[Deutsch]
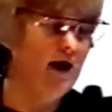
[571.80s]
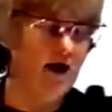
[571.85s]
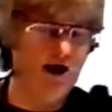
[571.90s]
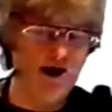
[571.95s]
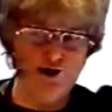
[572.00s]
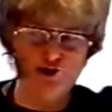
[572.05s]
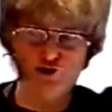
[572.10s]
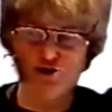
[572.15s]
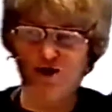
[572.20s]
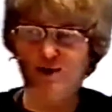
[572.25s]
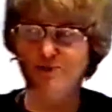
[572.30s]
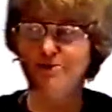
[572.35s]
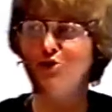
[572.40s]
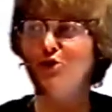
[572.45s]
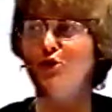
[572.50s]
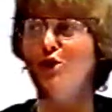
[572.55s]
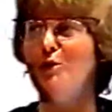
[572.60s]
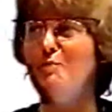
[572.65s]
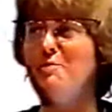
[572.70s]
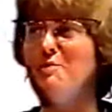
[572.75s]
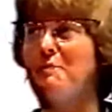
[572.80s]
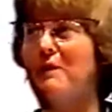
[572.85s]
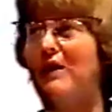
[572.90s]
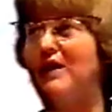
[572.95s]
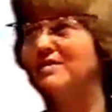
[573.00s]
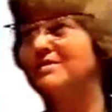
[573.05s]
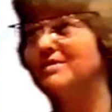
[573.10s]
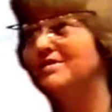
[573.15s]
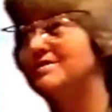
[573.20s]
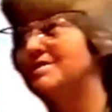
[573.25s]
Also habe ich
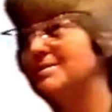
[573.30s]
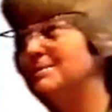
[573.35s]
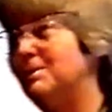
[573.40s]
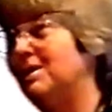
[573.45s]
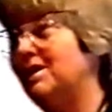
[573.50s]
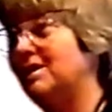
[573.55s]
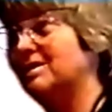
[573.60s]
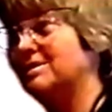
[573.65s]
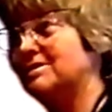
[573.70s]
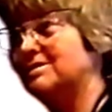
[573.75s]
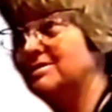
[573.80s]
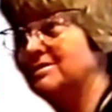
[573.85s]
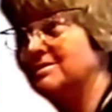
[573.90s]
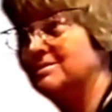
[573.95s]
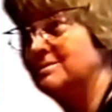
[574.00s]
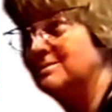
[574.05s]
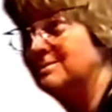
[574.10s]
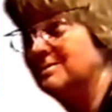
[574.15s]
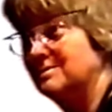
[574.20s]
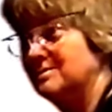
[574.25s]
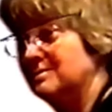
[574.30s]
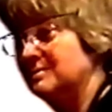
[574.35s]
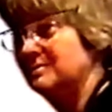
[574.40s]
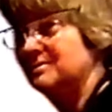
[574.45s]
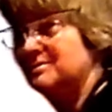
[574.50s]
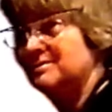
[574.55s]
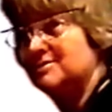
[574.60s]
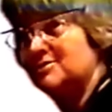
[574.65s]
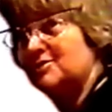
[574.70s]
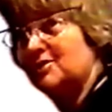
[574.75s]
Kirby-Partys gemacht.
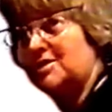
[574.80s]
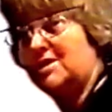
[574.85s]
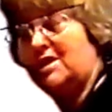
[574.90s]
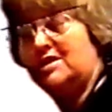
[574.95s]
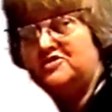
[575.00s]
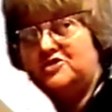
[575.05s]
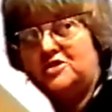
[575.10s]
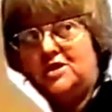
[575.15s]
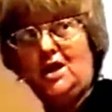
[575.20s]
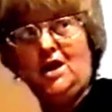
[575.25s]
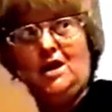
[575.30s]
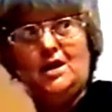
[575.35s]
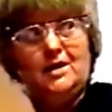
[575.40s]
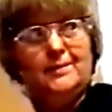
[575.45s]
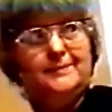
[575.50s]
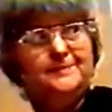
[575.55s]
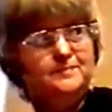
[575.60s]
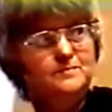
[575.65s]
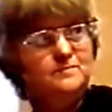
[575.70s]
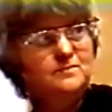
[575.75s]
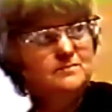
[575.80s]
Doch ganz klar.